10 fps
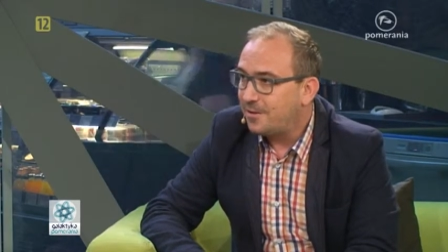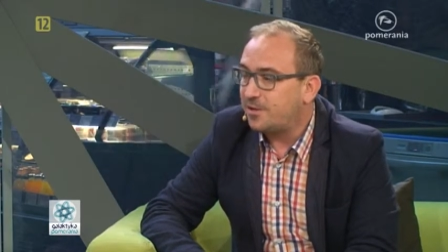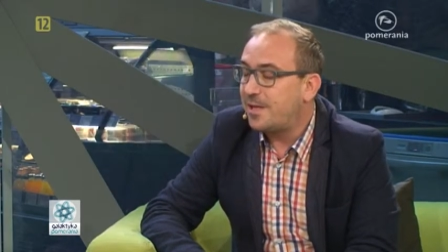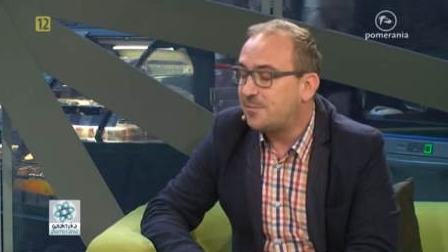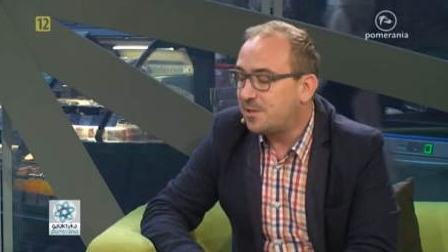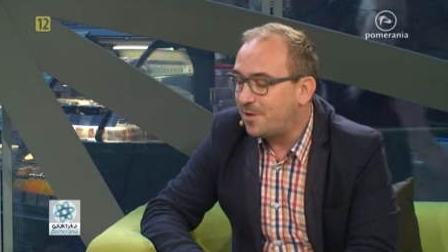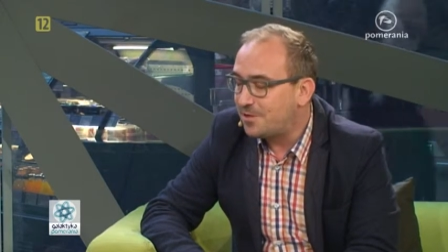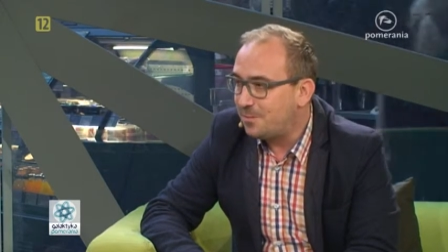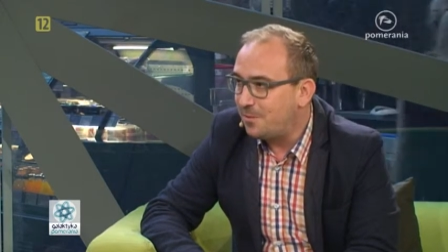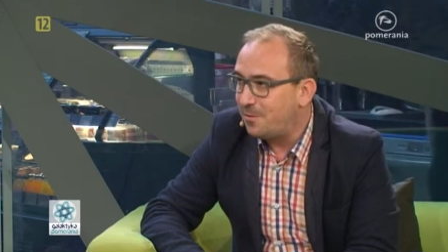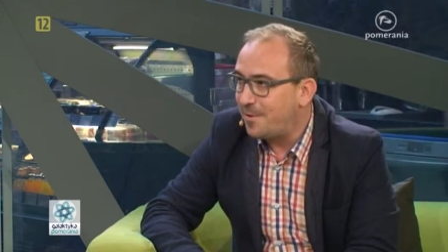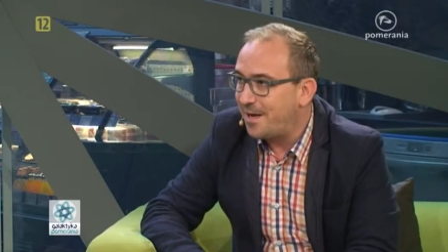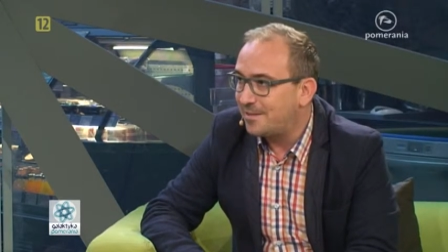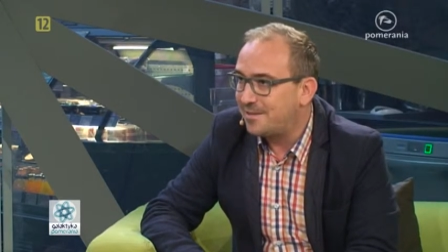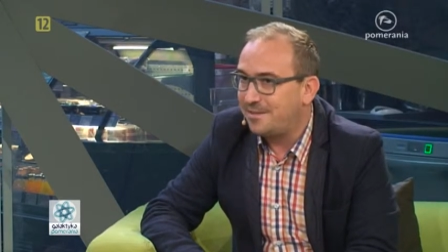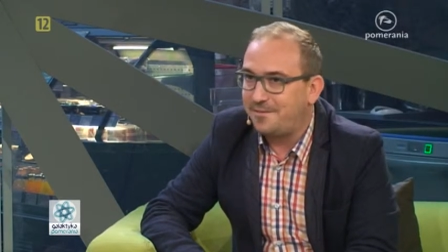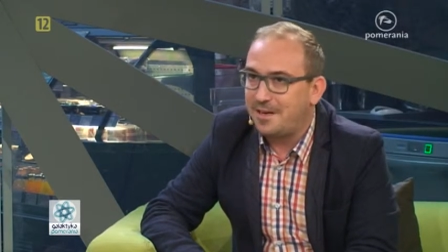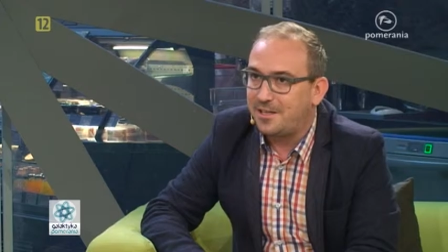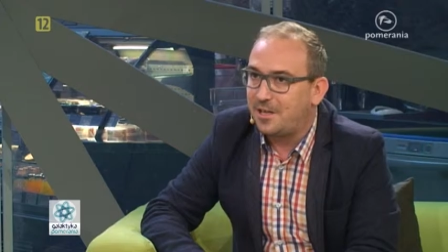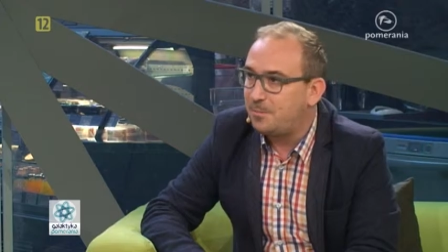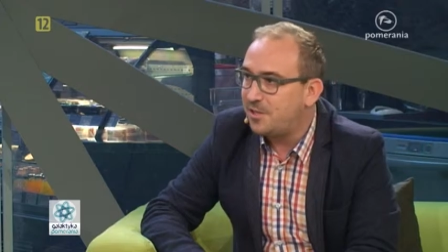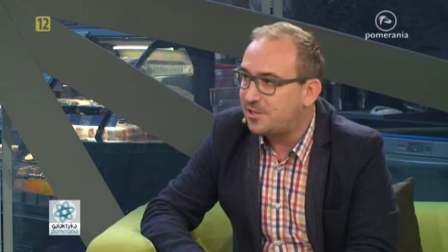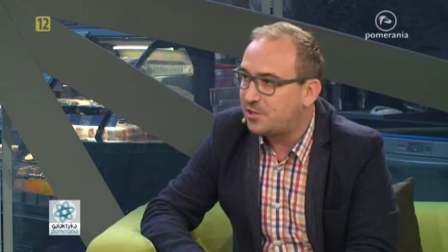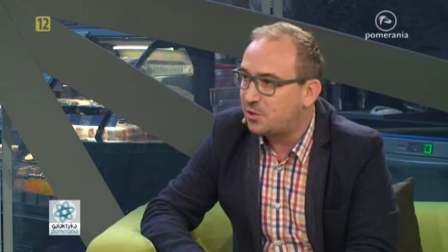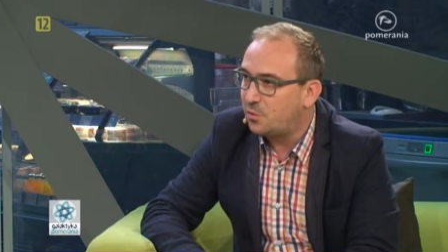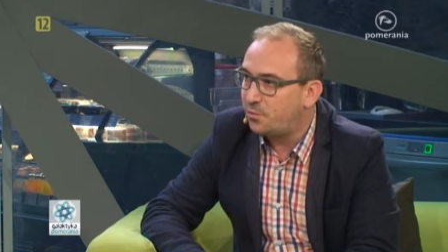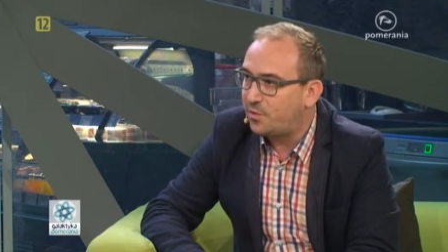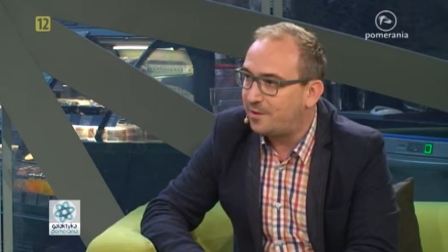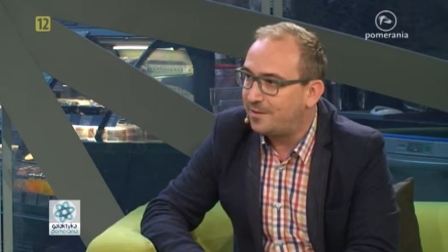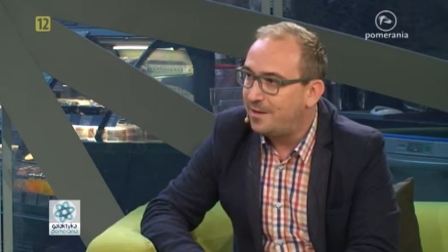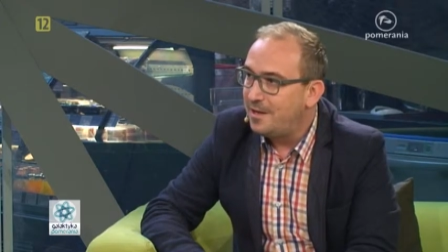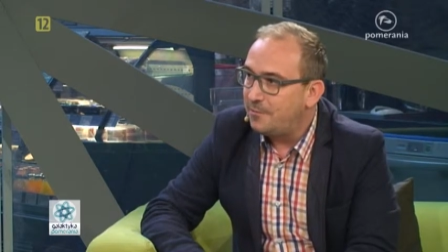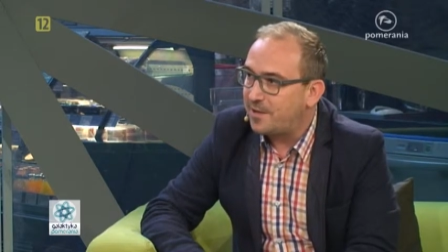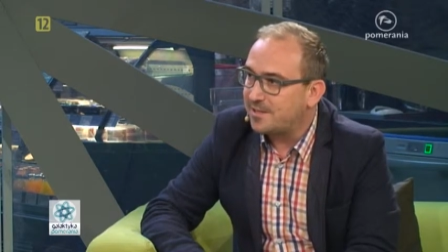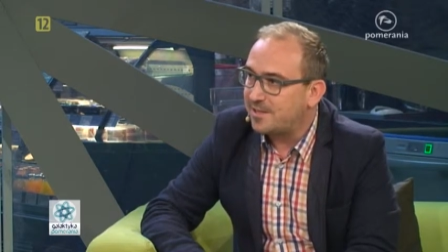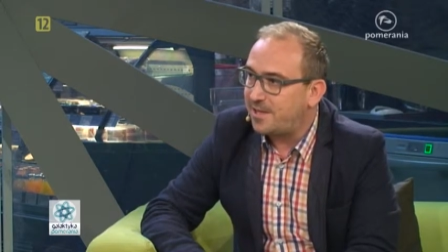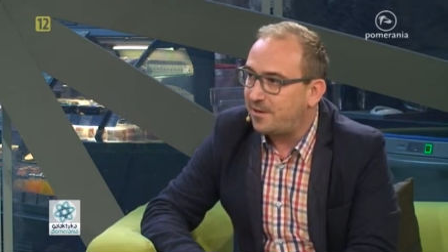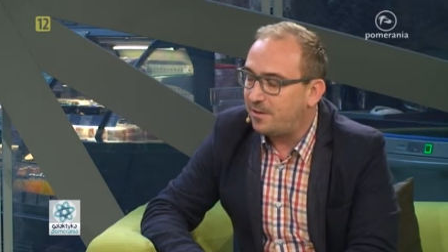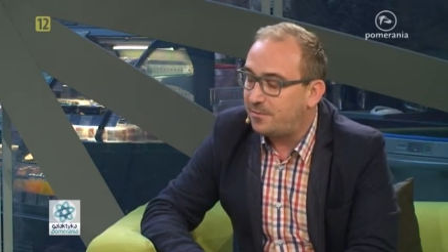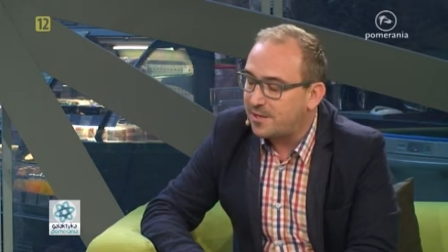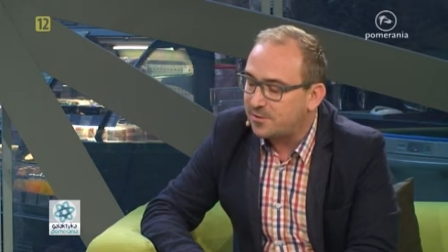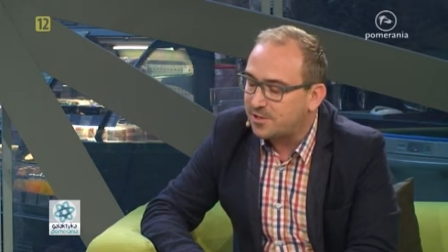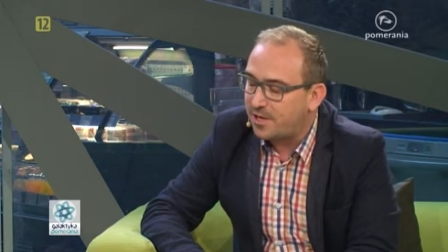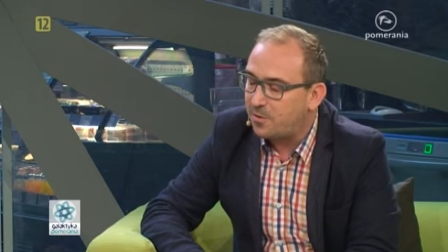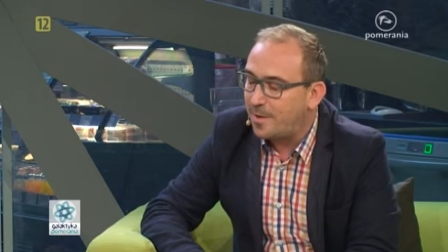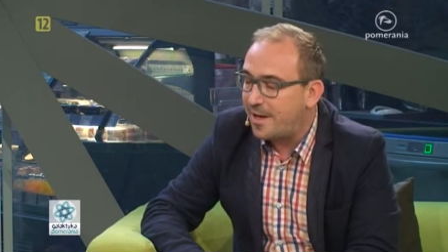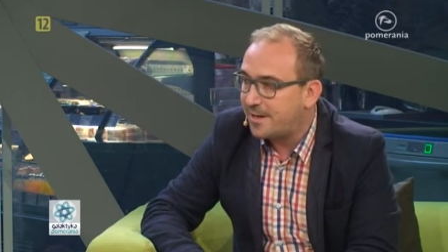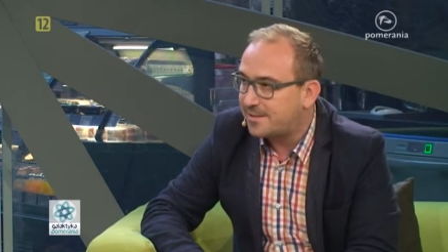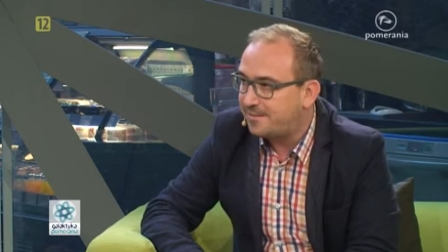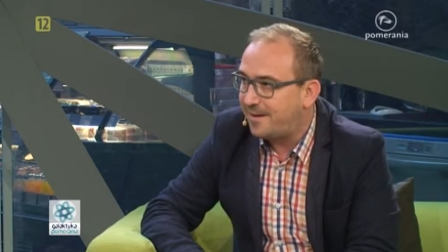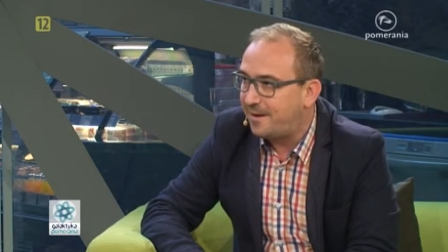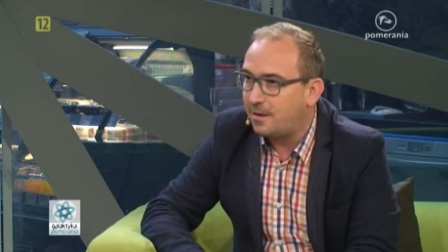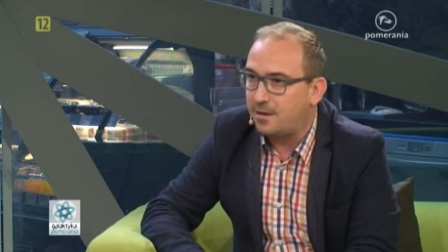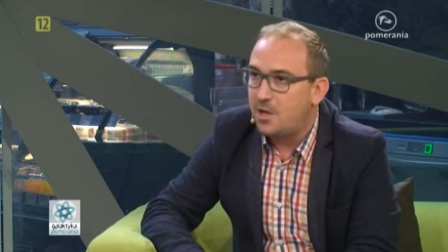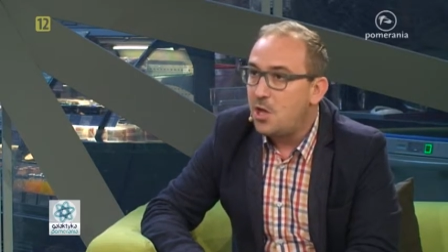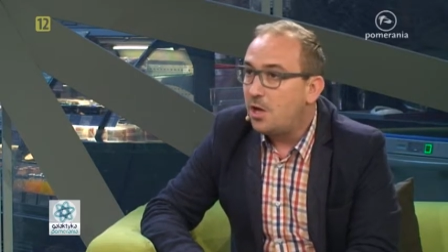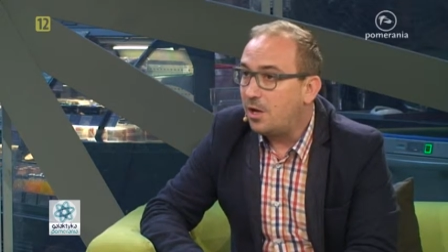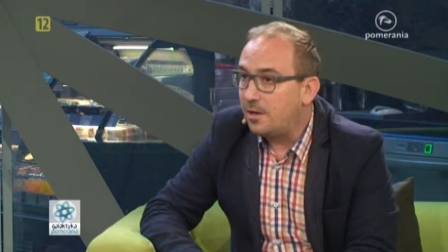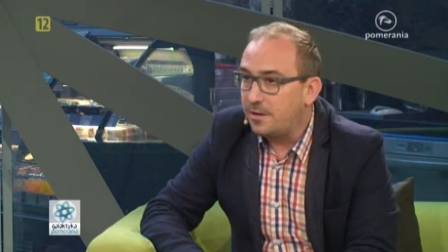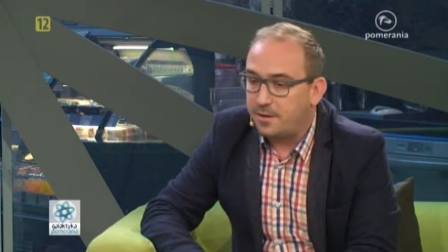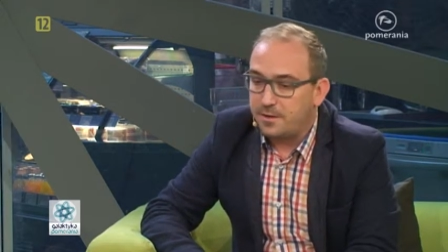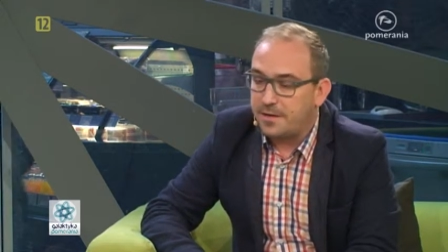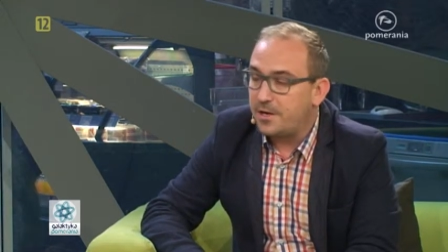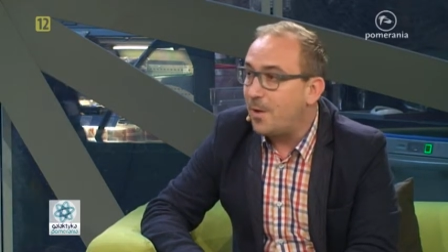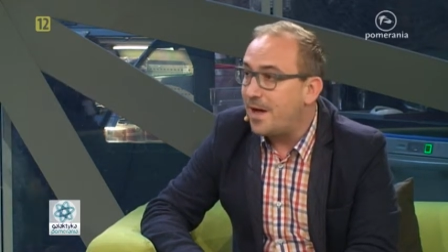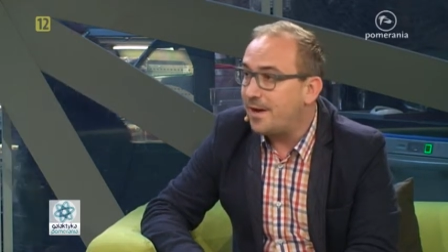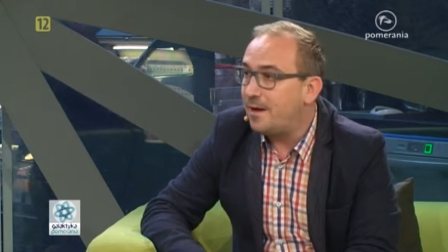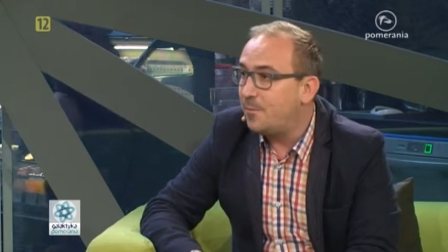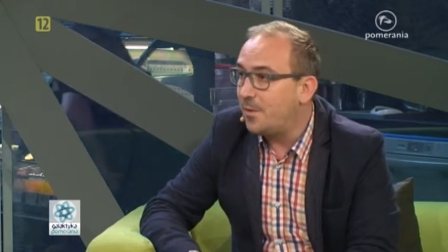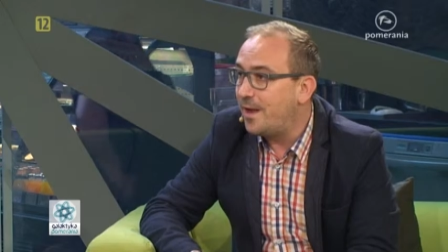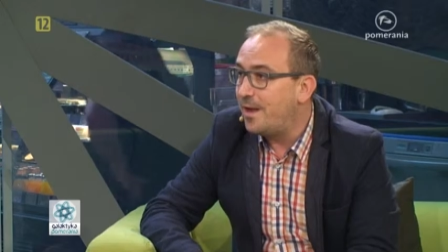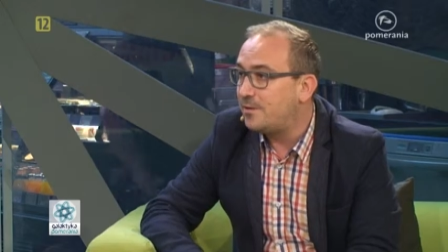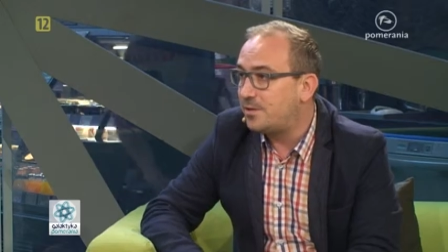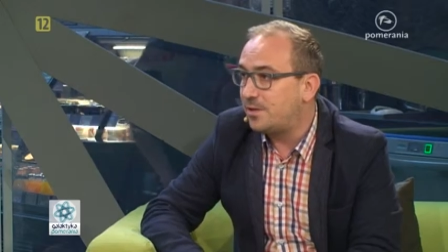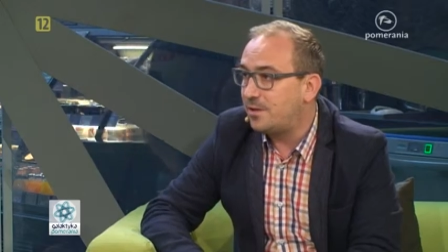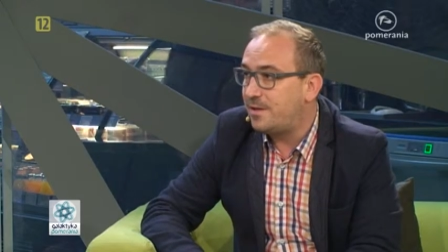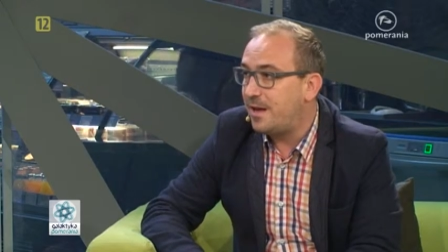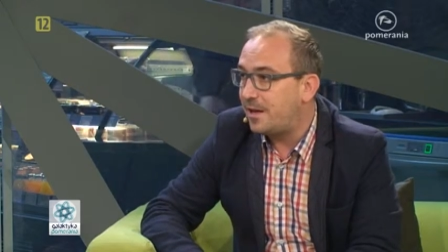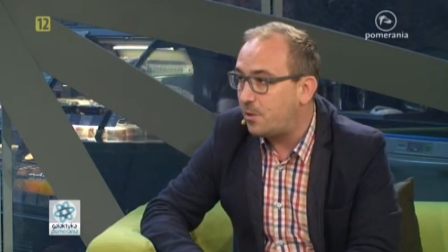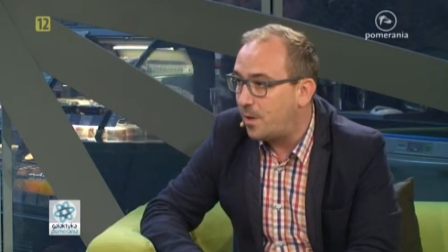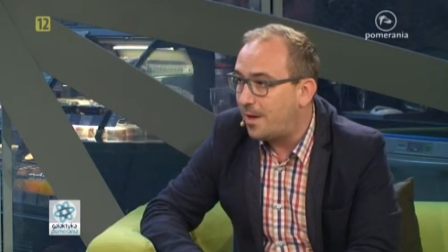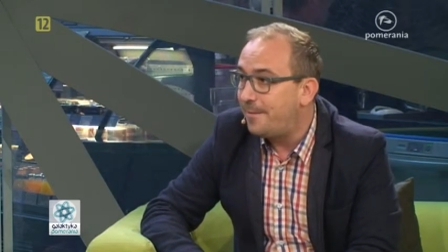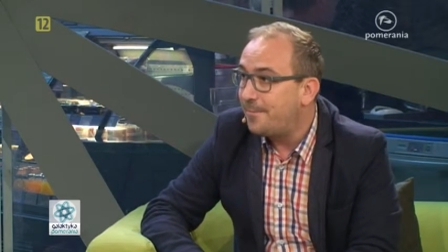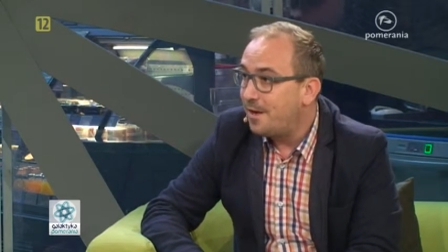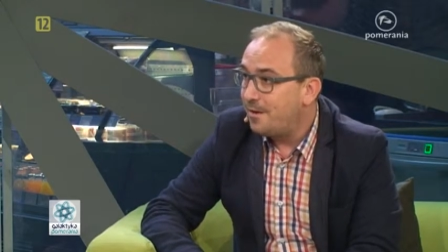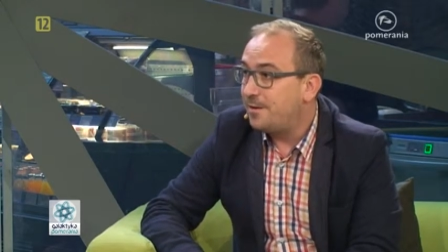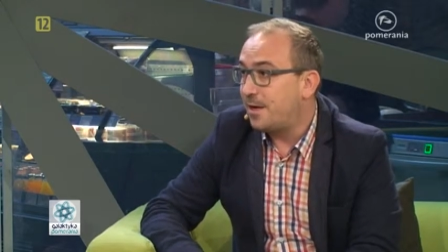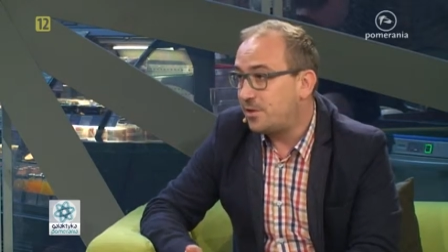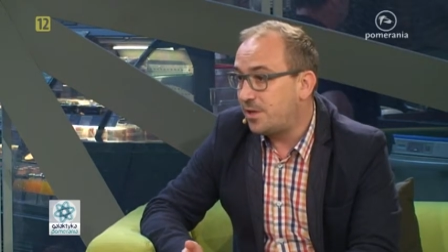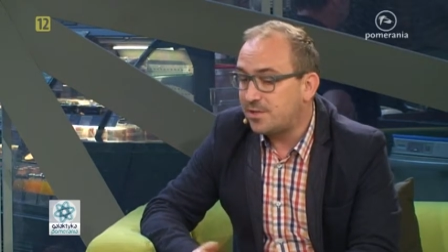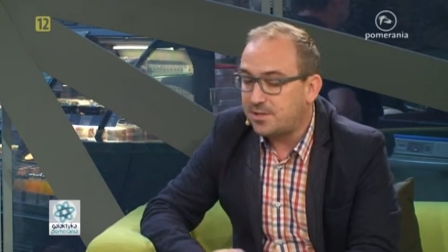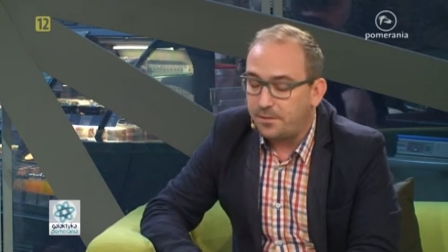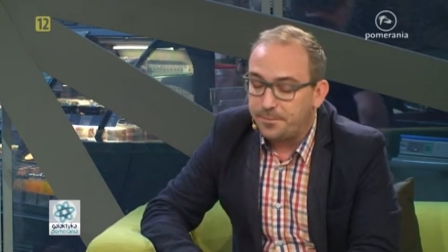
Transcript: To tam zobaczymy obrazy wielkich mistrzów e, francuskiego, e, francuskiego malarstwa, Renoira, Monet czy Delacroix. O proszę. Także jest to